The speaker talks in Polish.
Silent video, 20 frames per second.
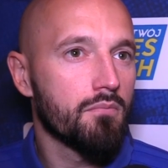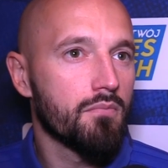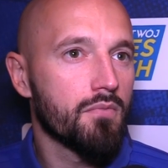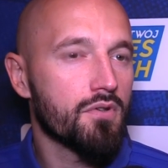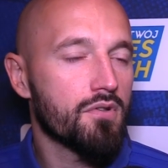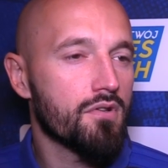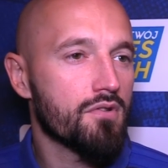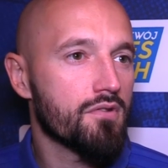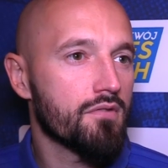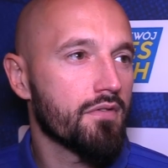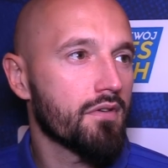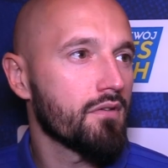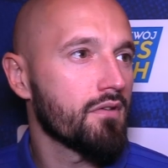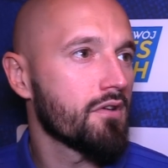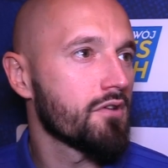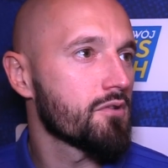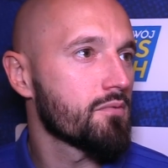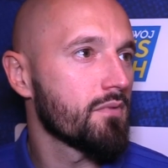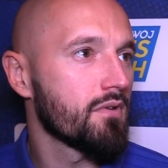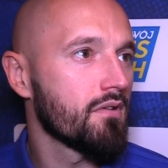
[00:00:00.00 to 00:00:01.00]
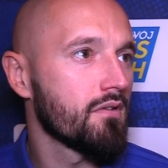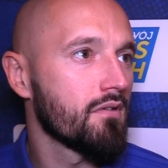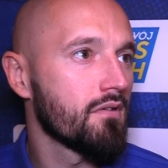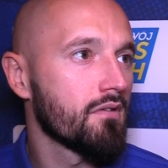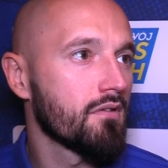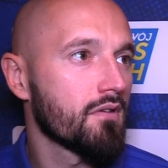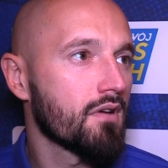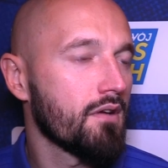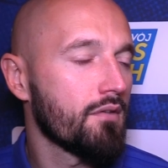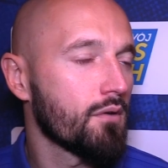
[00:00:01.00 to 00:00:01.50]
Myślę, że
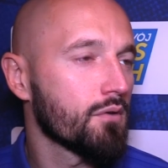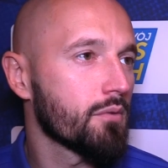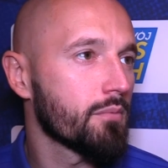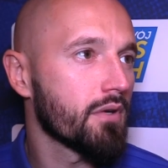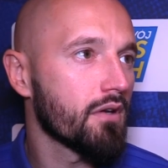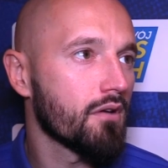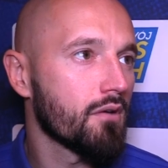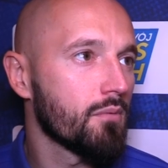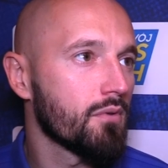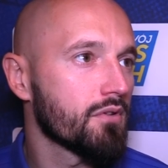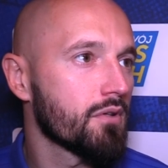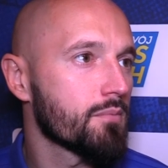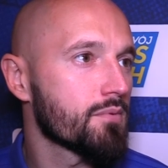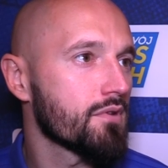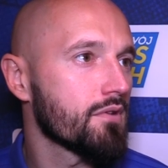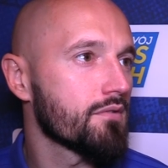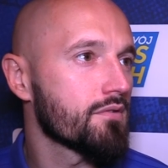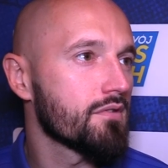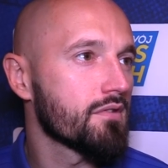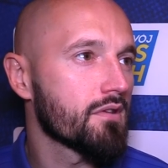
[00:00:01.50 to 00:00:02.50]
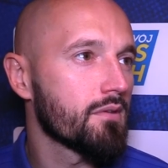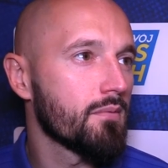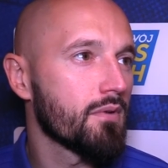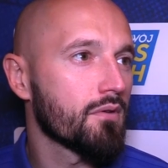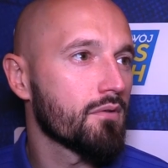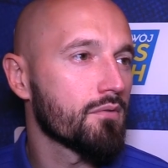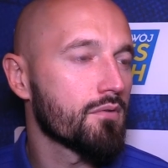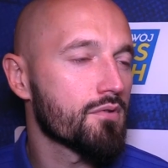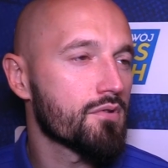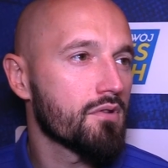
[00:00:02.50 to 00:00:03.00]
wykonaliśmy kawał dobrej roboty przede wszystkim
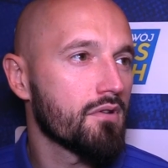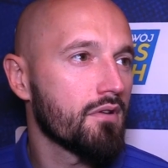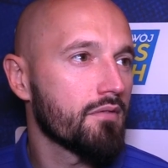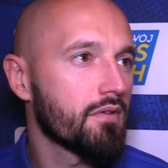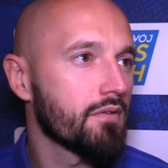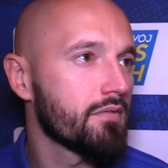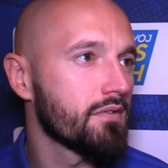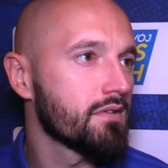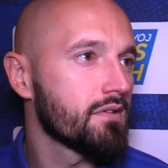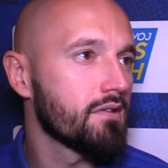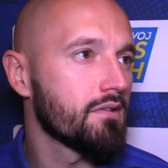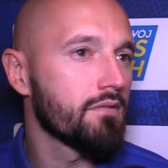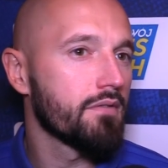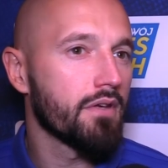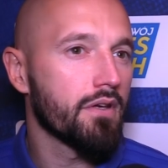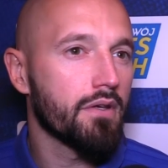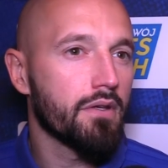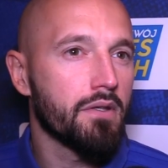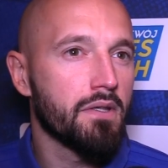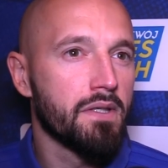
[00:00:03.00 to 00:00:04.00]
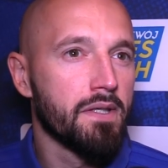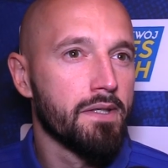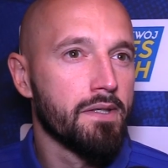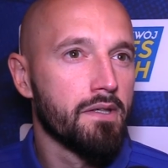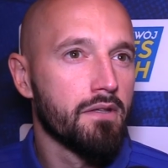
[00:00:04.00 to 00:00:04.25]
jako drużyna w defensywie i,